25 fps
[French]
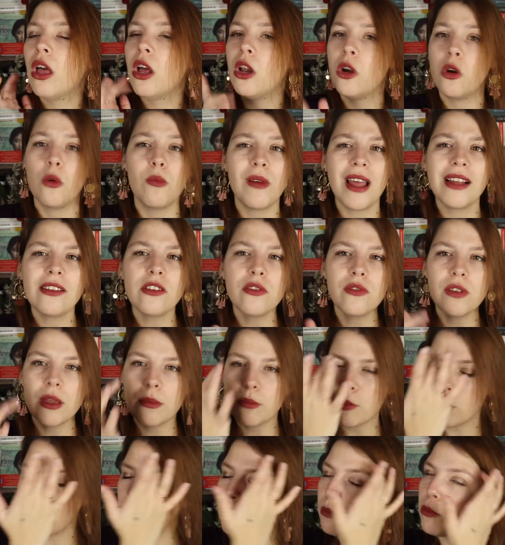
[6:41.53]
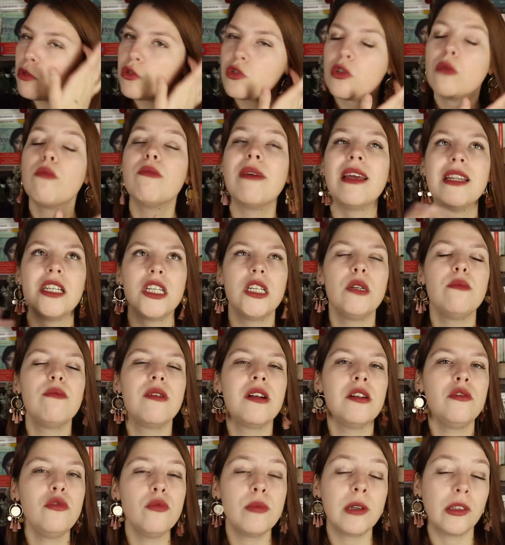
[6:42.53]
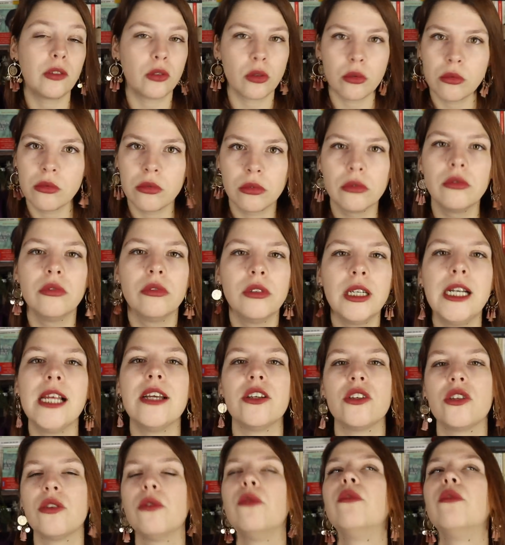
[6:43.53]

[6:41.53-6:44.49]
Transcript: le Black November, il me semble, bah je l'ai pas lu parce que voilà,